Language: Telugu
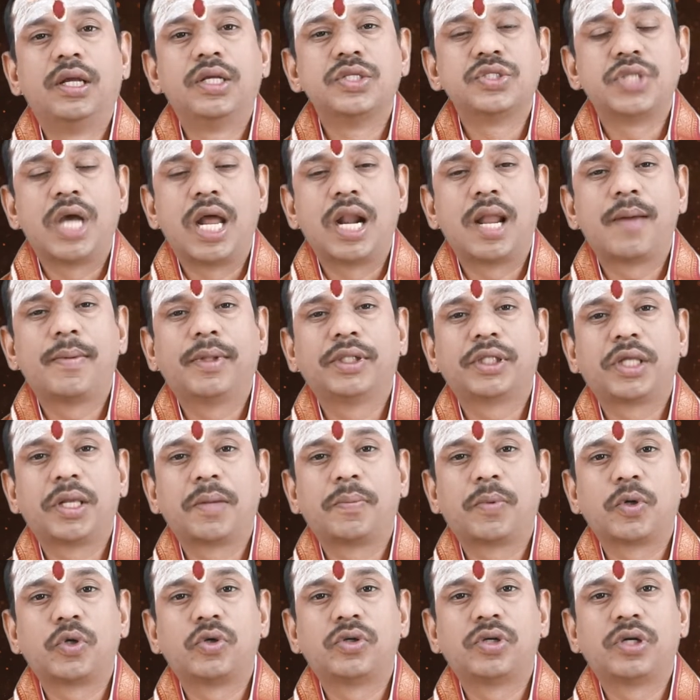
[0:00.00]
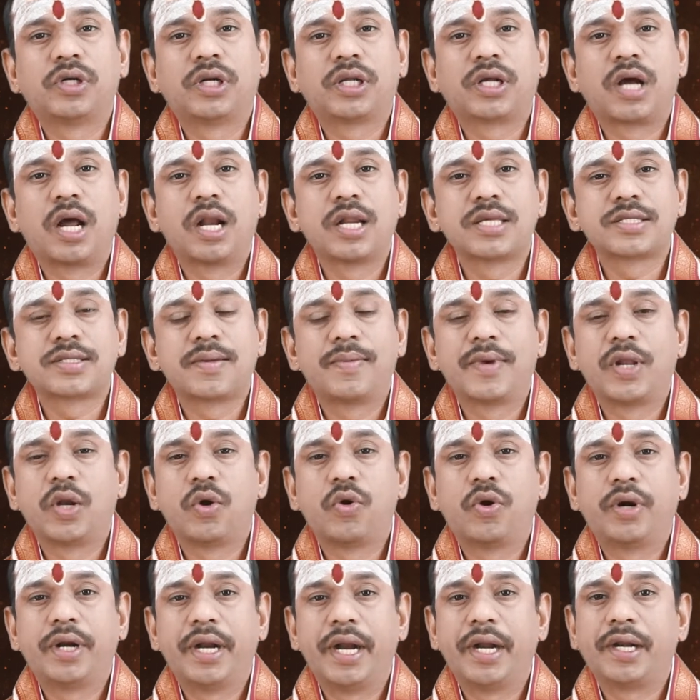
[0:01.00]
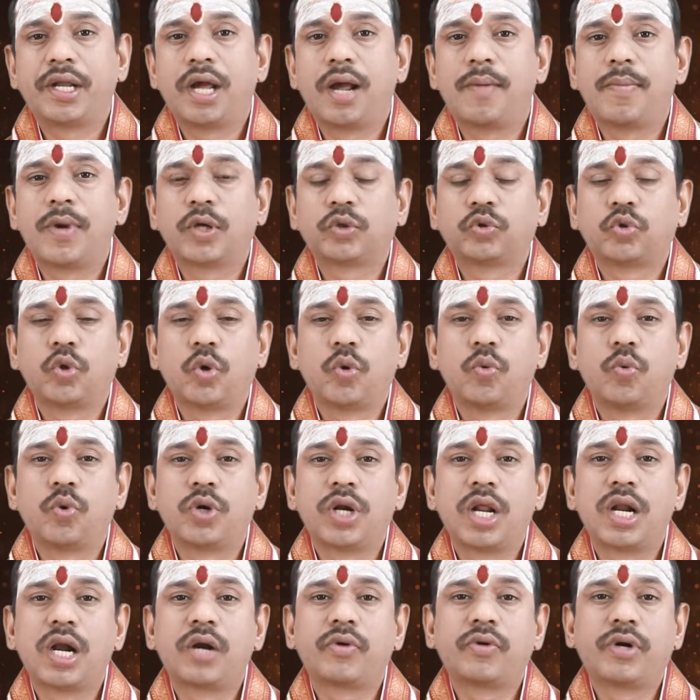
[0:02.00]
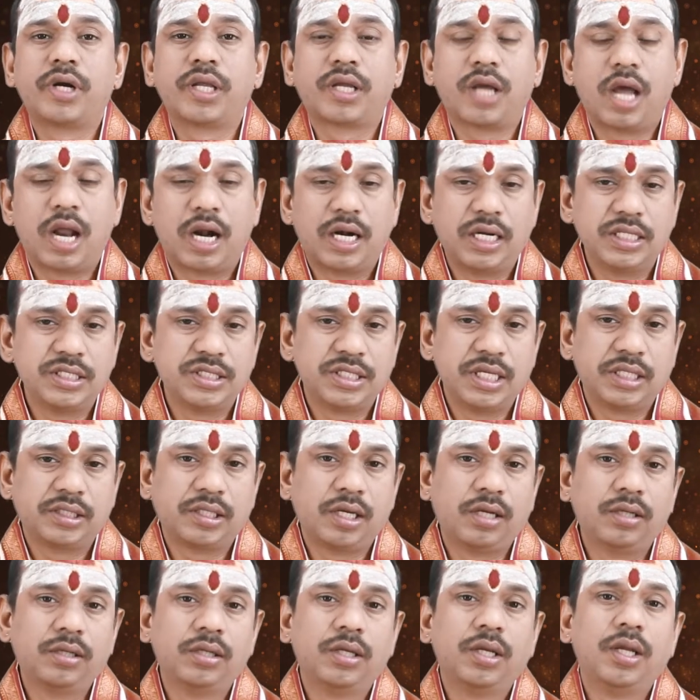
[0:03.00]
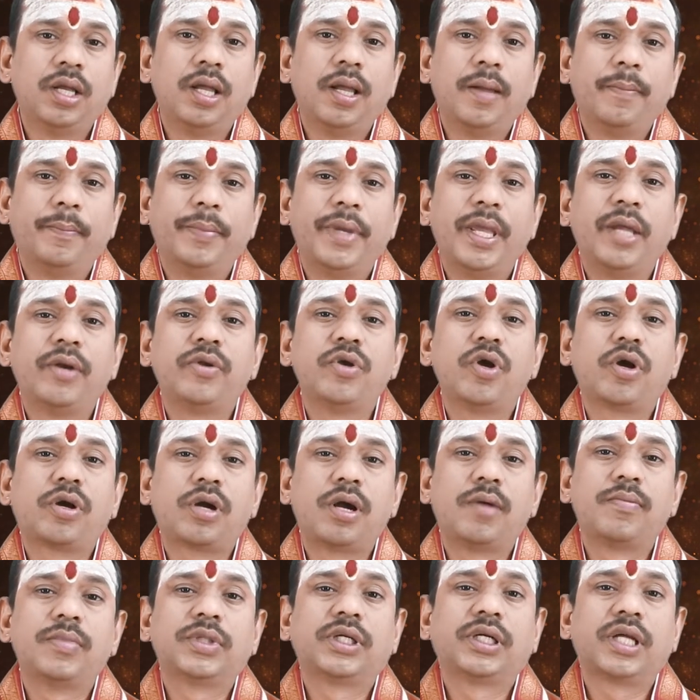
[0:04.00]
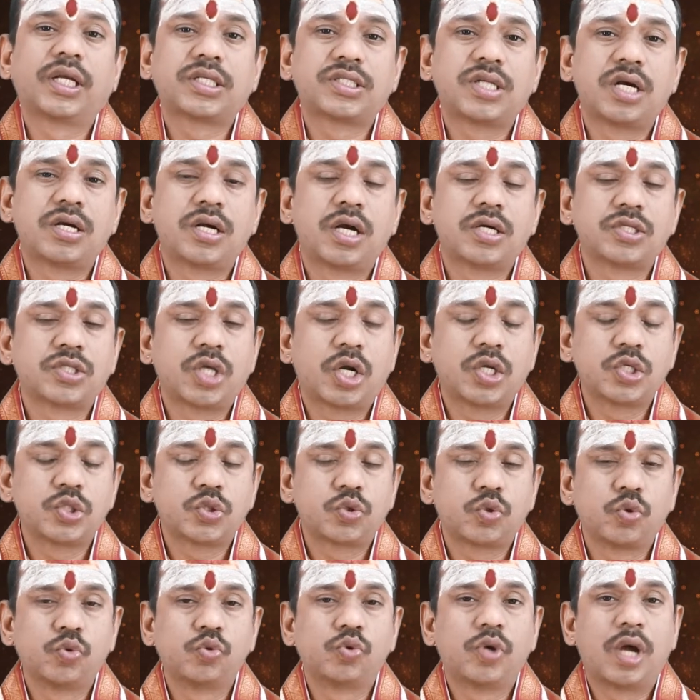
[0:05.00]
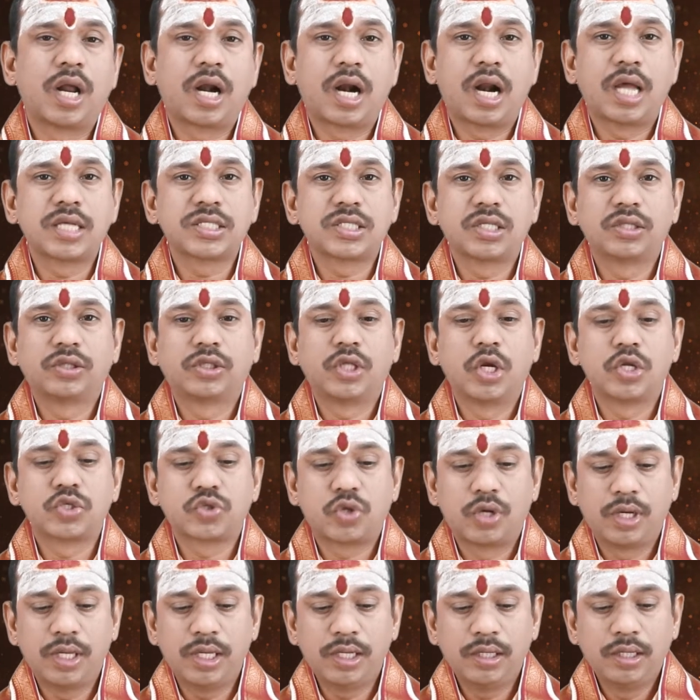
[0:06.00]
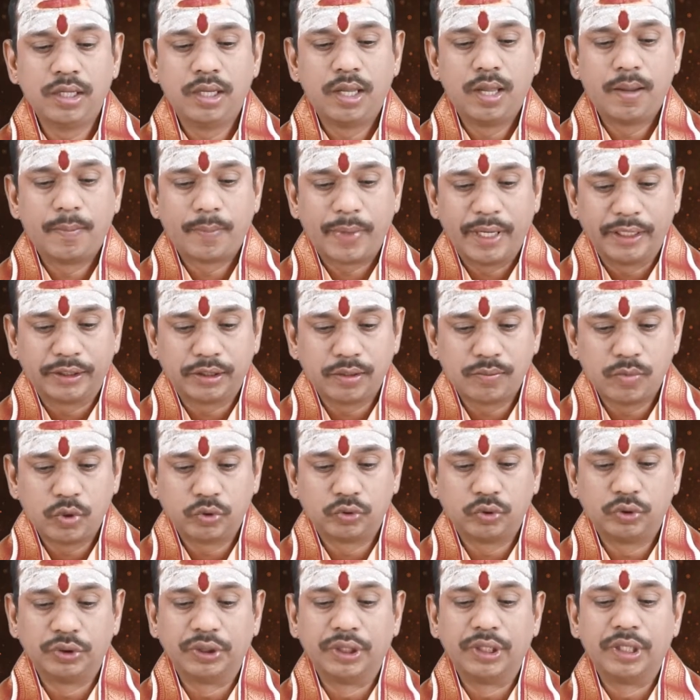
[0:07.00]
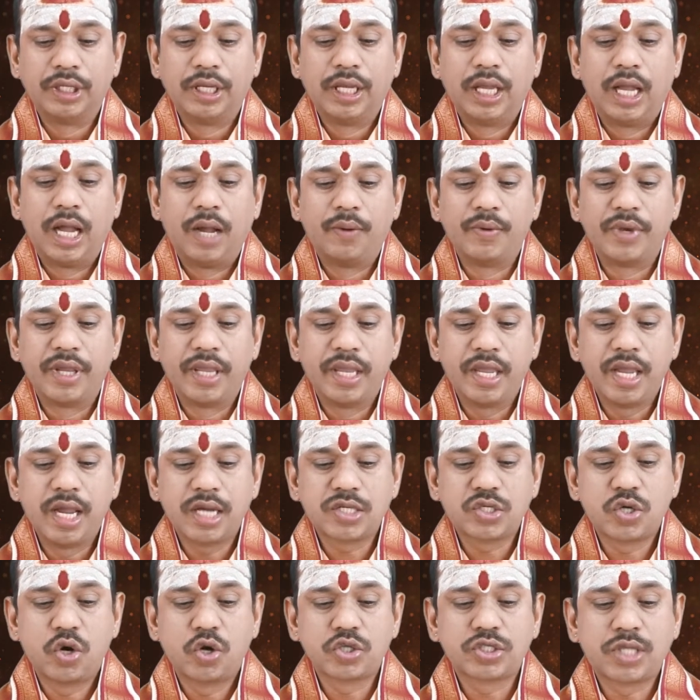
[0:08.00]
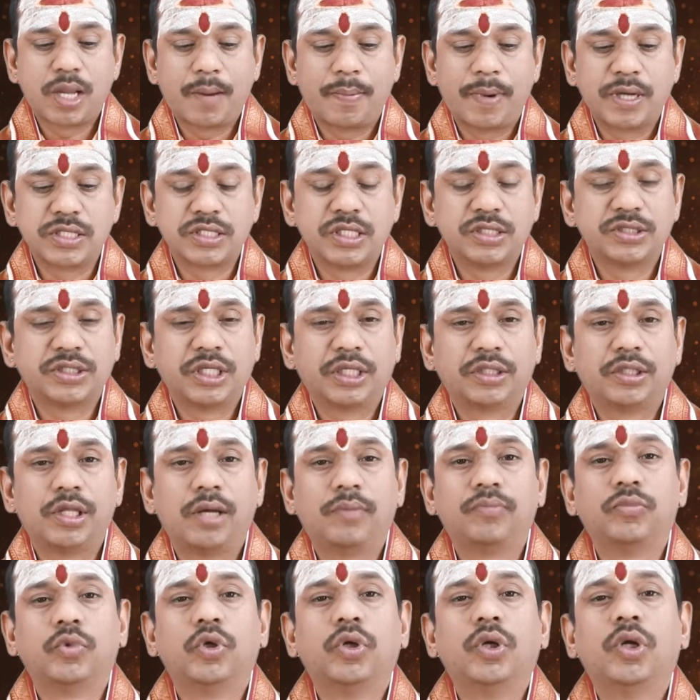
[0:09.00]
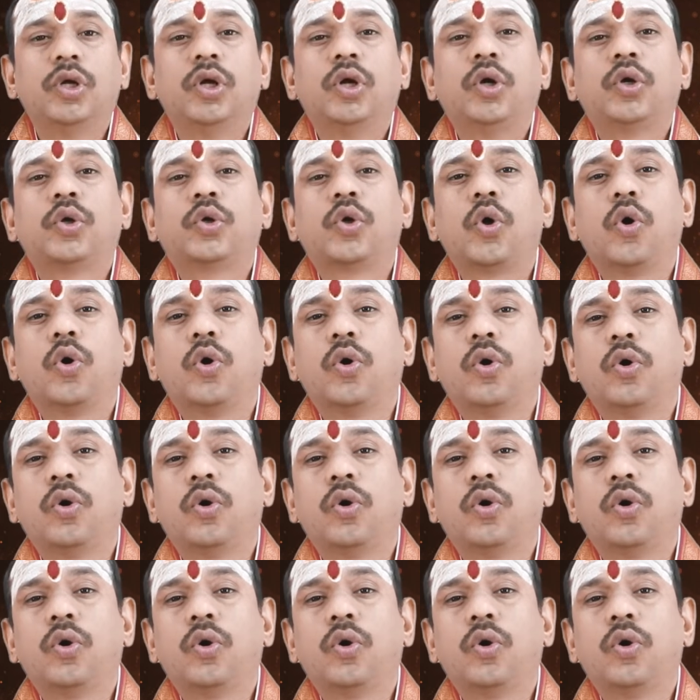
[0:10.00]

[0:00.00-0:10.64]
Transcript: చాలామందికి ఇప్పుడు కాల సమయంలో డేటా ఆఫ్ బర్త్లో ఉండనటువంటి కారణం చేత పేరు యొక్క మొదటి అక్షరాన్ని అనుసరిస్తూ ఆ రాశిని తెలుసుకునే ప్రయత్నం అవుతుంది అవి ఏ అక్షరాలు ఒకసారి పరిశీలన చేద్దాం టో